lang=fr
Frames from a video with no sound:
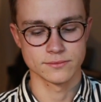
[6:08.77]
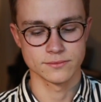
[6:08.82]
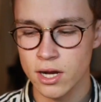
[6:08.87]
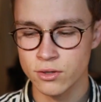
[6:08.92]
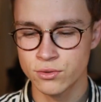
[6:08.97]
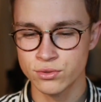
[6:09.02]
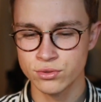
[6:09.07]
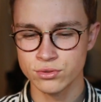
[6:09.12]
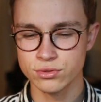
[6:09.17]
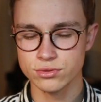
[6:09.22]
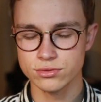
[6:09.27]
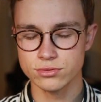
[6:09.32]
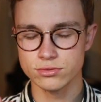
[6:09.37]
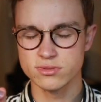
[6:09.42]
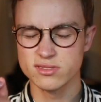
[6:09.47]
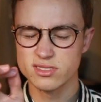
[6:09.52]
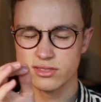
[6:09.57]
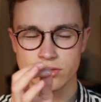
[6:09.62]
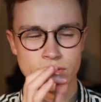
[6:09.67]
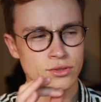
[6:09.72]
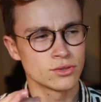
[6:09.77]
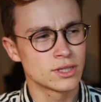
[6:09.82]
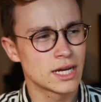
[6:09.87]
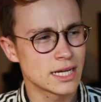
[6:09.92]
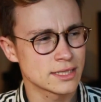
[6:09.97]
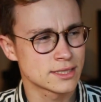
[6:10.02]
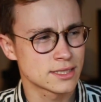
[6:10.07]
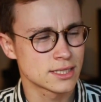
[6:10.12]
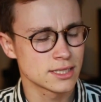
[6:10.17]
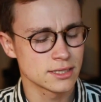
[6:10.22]
Un coup de
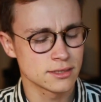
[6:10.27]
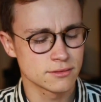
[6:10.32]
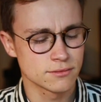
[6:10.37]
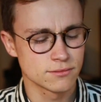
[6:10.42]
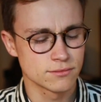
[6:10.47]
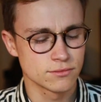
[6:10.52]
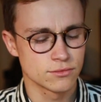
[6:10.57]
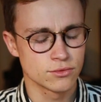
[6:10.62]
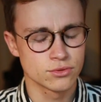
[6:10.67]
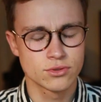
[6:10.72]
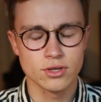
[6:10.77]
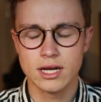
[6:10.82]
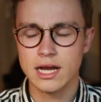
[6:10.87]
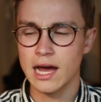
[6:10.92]
nougatine ou de